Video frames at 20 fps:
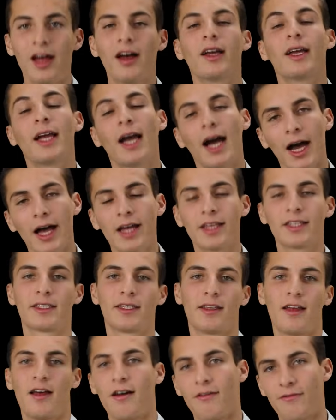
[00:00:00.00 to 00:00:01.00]

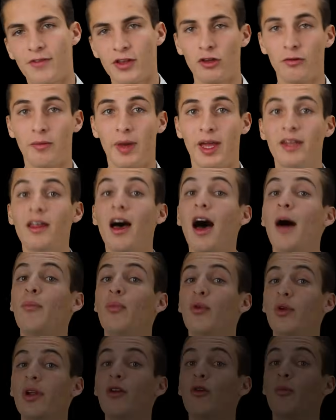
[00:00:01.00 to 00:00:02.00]
grâce à un phénomène
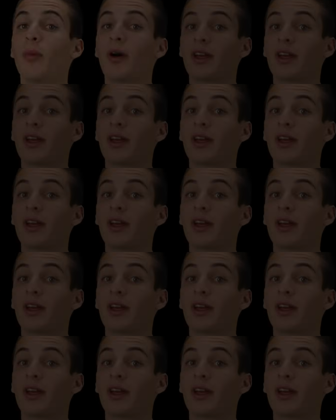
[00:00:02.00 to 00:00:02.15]
appelé le